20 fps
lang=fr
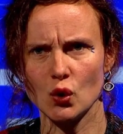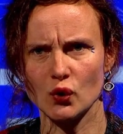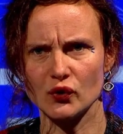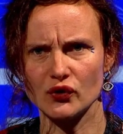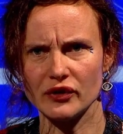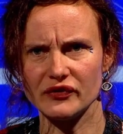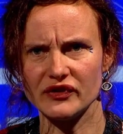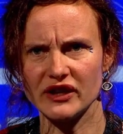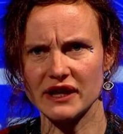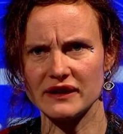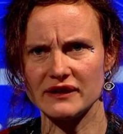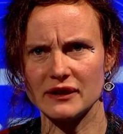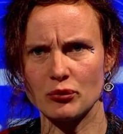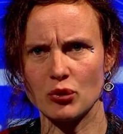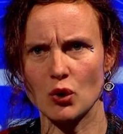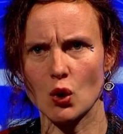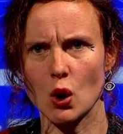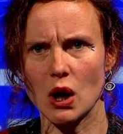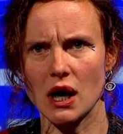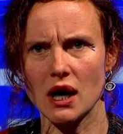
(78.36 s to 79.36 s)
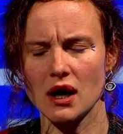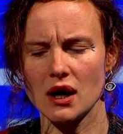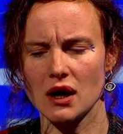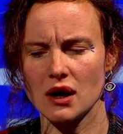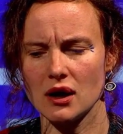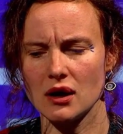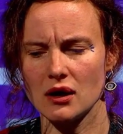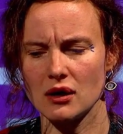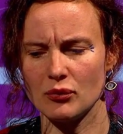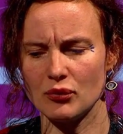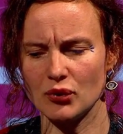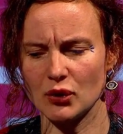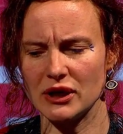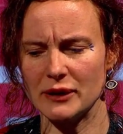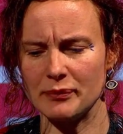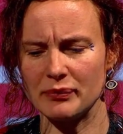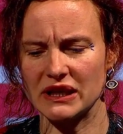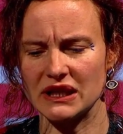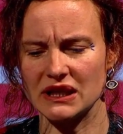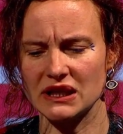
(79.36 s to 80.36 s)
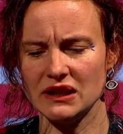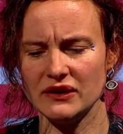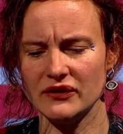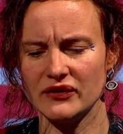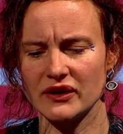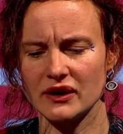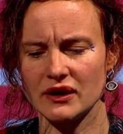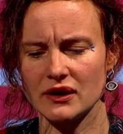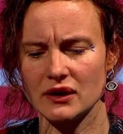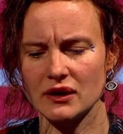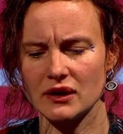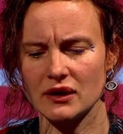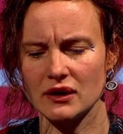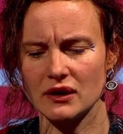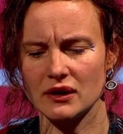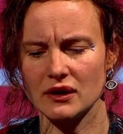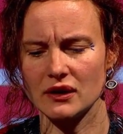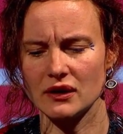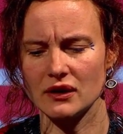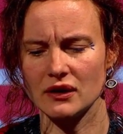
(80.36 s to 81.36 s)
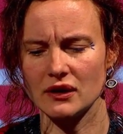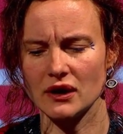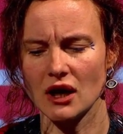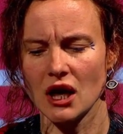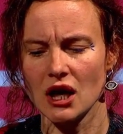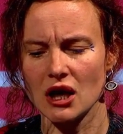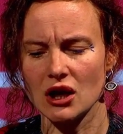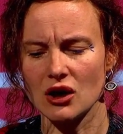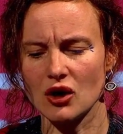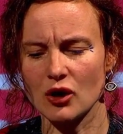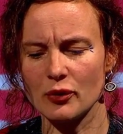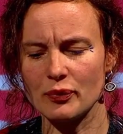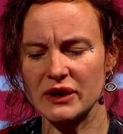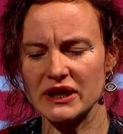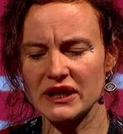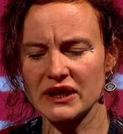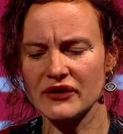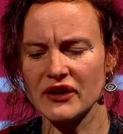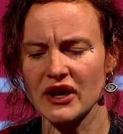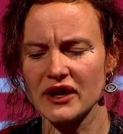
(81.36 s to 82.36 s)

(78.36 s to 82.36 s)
on devient des proies pour les prises. L'emprise,